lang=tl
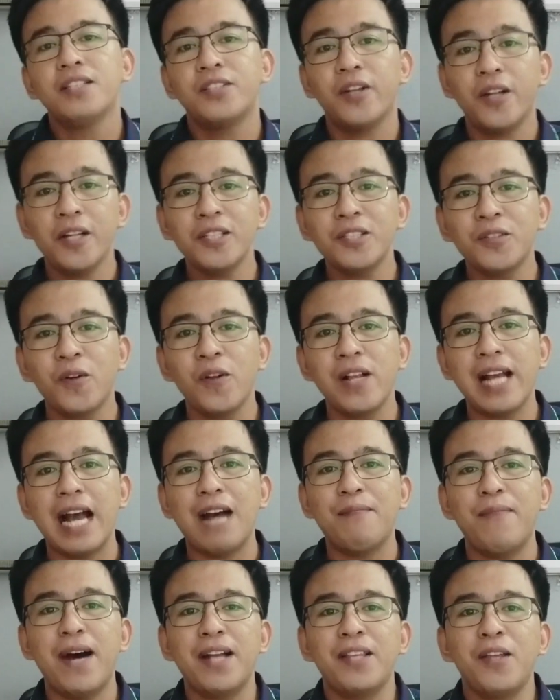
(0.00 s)
So, ano school
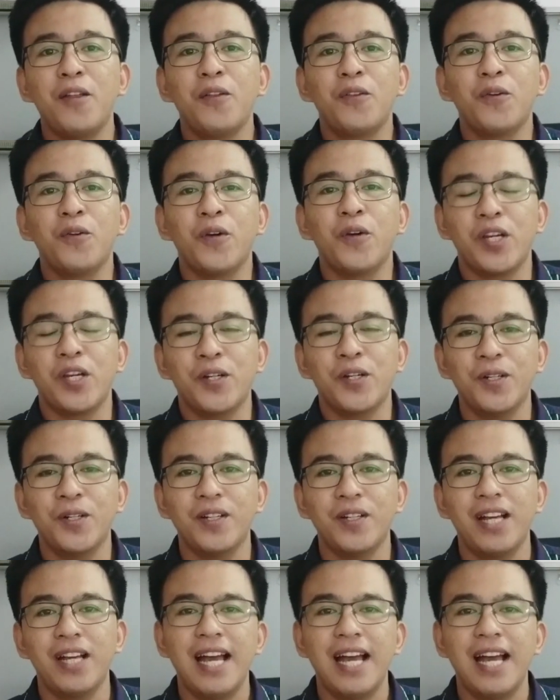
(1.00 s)
nga ba ang tinutukoy ko?